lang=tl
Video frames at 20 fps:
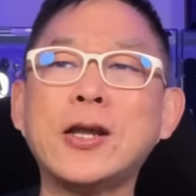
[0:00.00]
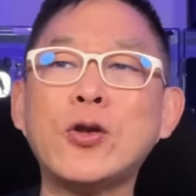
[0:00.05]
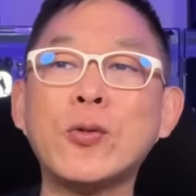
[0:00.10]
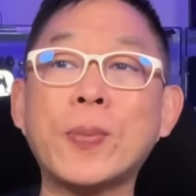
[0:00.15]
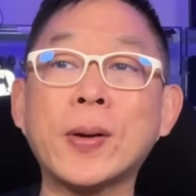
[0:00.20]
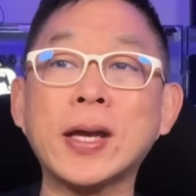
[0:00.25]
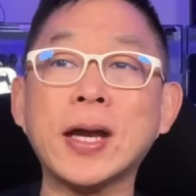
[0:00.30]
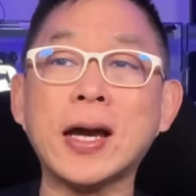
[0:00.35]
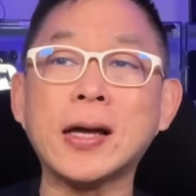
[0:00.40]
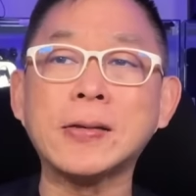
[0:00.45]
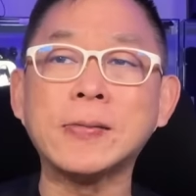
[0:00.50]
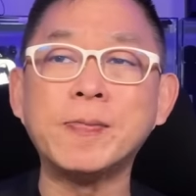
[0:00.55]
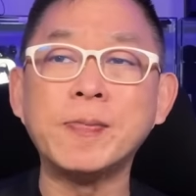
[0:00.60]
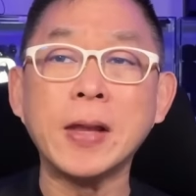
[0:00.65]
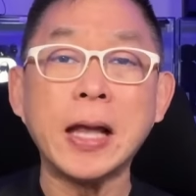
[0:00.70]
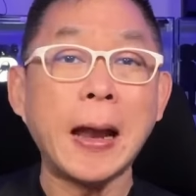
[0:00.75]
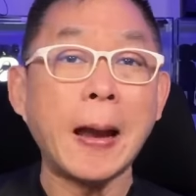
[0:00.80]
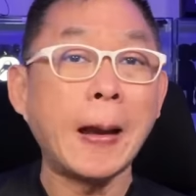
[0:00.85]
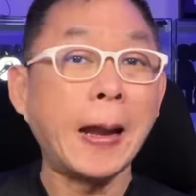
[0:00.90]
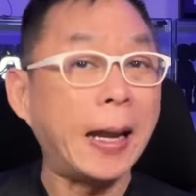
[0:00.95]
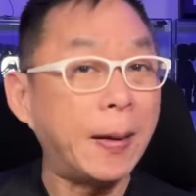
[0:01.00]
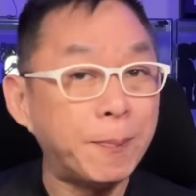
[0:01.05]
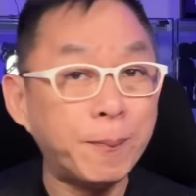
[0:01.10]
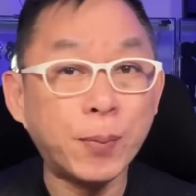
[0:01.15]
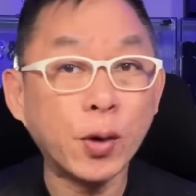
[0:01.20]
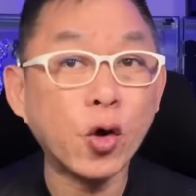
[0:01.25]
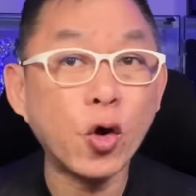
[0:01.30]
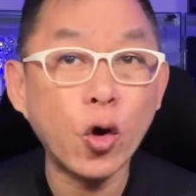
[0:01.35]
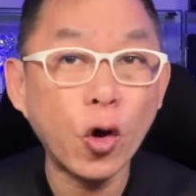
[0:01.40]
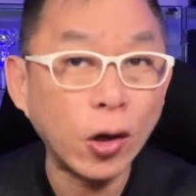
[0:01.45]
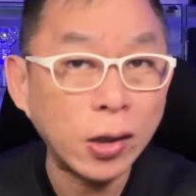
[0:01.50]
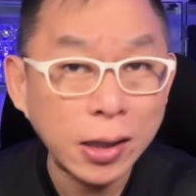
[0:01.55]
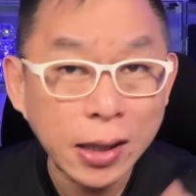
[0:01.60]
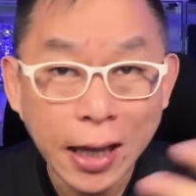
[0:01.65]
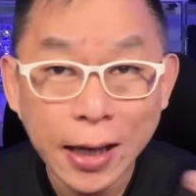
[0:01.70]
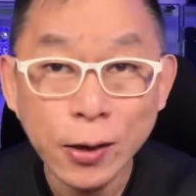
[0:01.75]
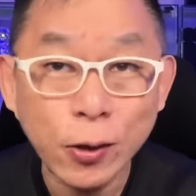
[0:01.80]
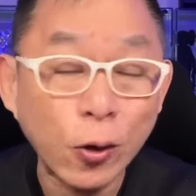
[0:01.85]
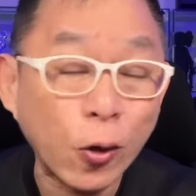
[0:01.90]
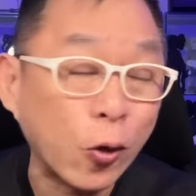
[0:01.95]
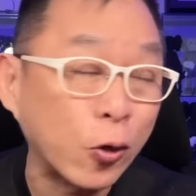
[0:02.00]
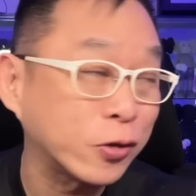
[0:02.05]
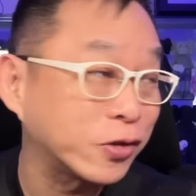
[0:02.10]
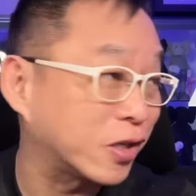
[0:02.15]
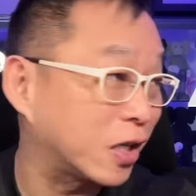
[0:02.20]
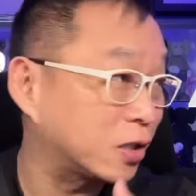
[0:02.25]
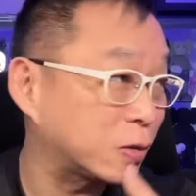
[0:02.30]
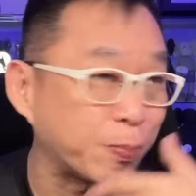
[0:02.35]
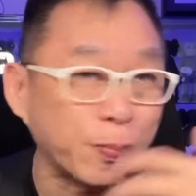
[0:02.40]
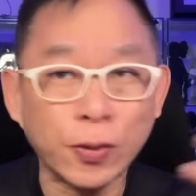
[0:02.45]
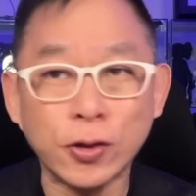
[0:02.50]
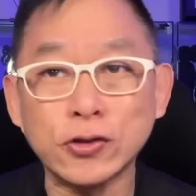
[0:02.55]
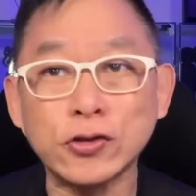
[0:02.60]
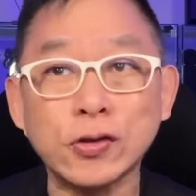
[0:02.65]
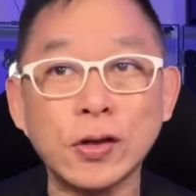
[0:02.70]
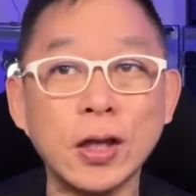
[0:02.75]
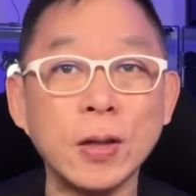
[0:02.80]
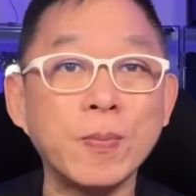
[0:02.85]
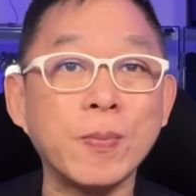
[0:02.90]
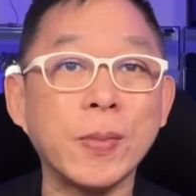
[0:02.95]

ano pa yan, libro, online courses, personal